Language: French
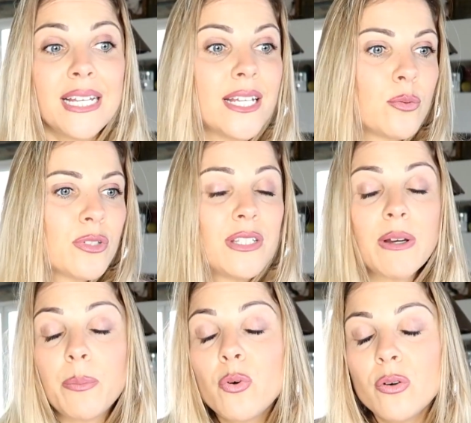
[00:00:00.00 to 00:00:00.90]
et donc il
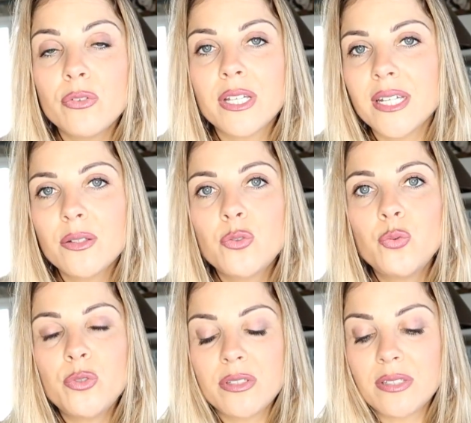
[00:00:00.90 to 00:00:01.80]
va provoquer
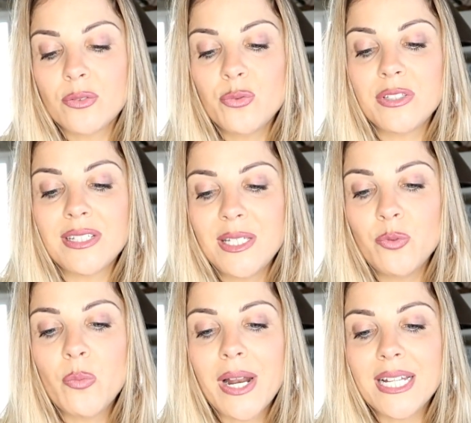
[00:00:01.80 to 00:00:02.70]
tous ces
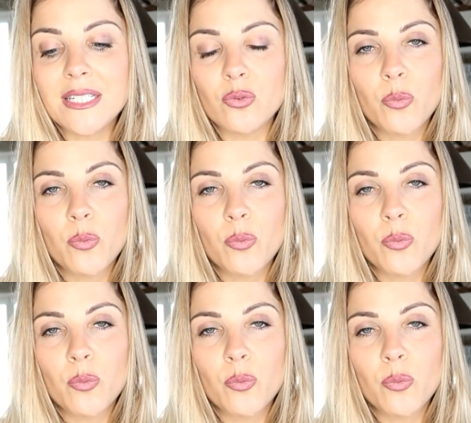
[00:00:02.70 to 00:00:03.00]
types de maladies.